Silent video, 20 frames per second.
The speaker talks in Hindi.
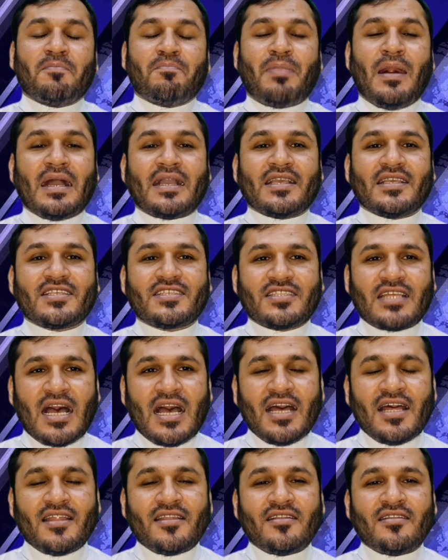
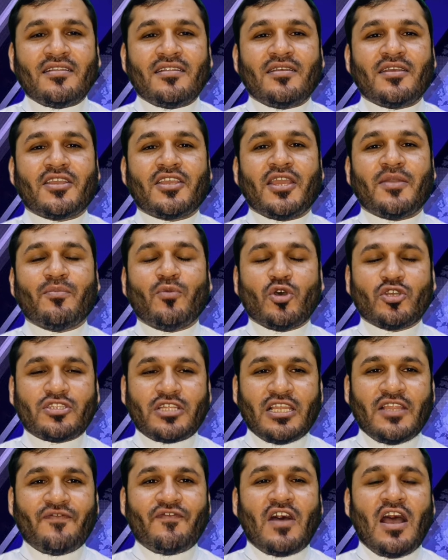पाकिस्तान के
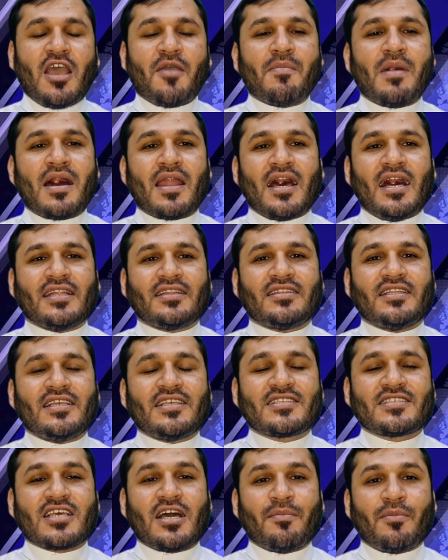मुख्तलिफ अखबार ने
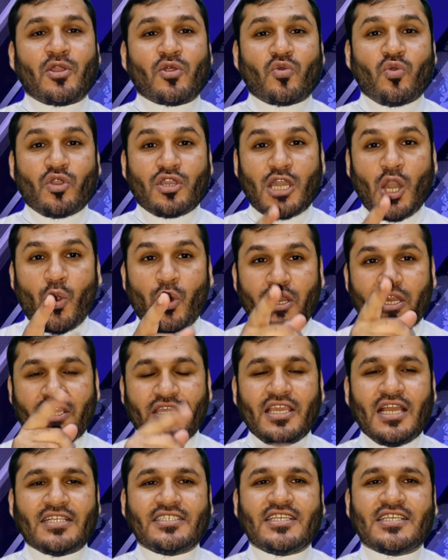इस खबर को कवर
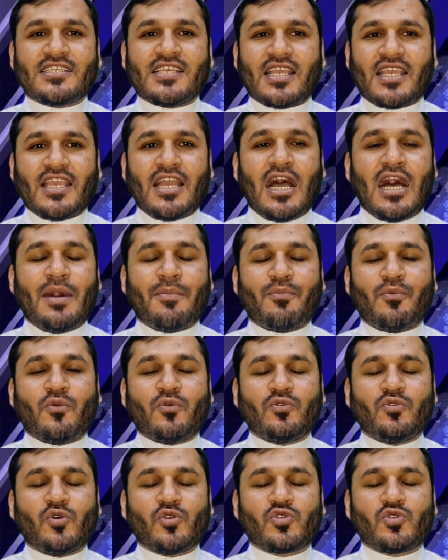किया जैसे कि आप
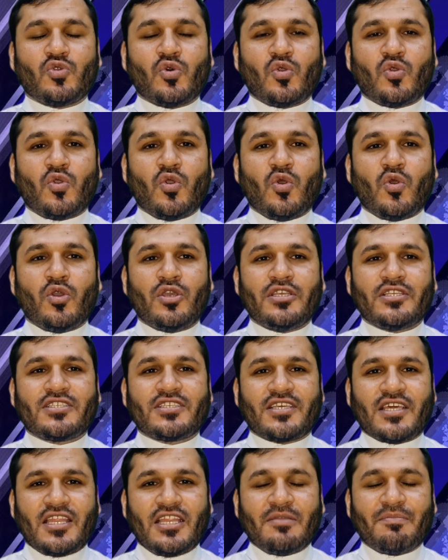दोस्तों को
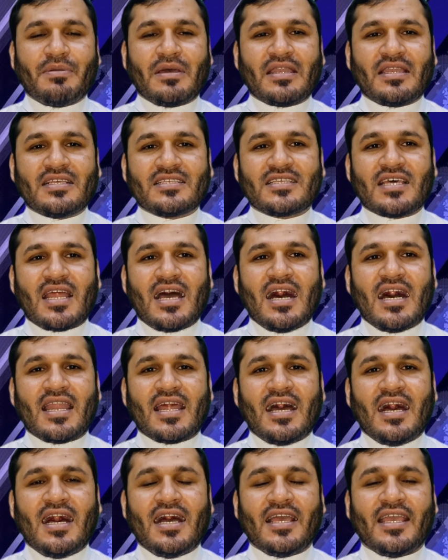स्क्रीन पर नज़र आ
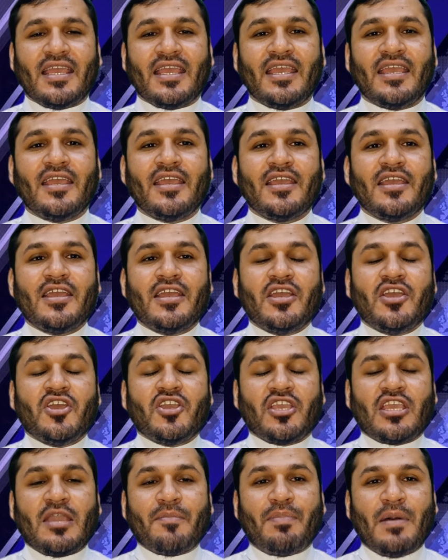रहा है
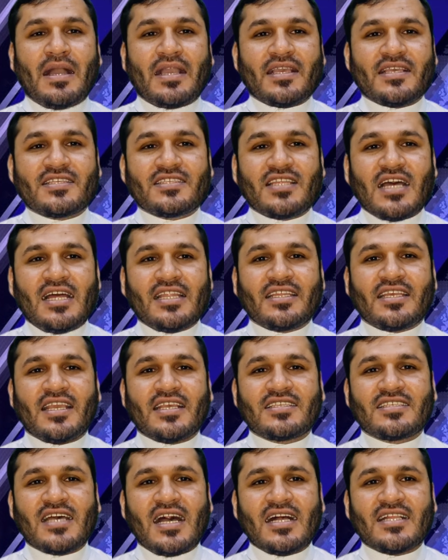कि पाकिस्तान के
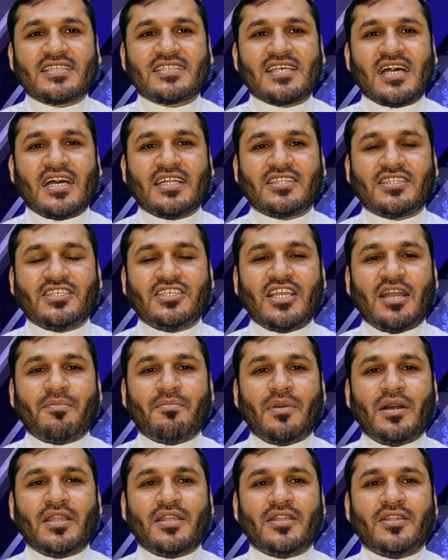साथ साथ
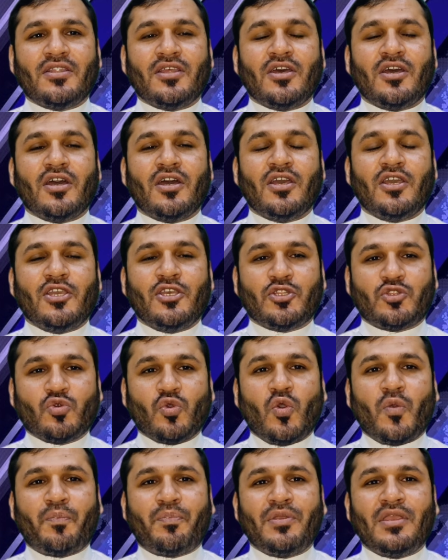यमन
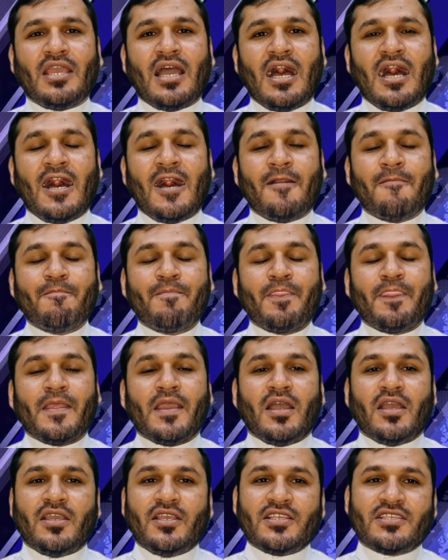इथोपिया
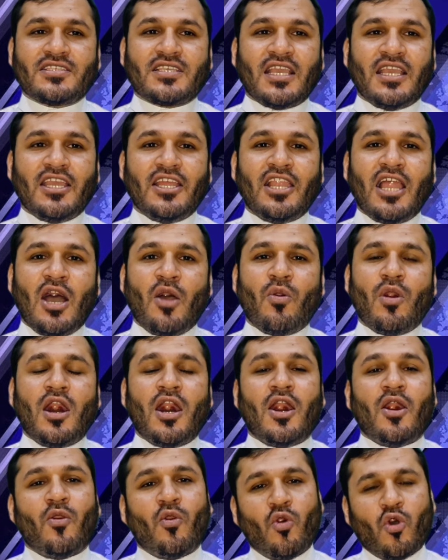इसके अलावा
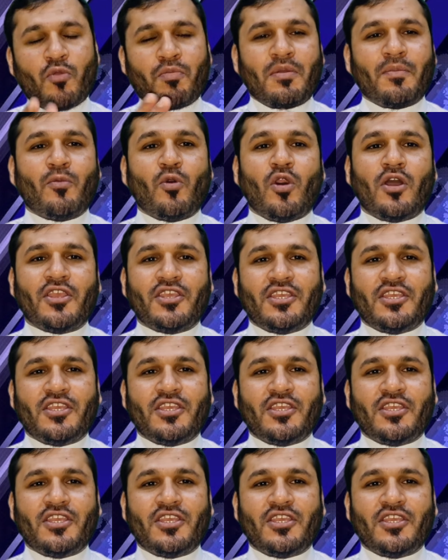और भी बहुत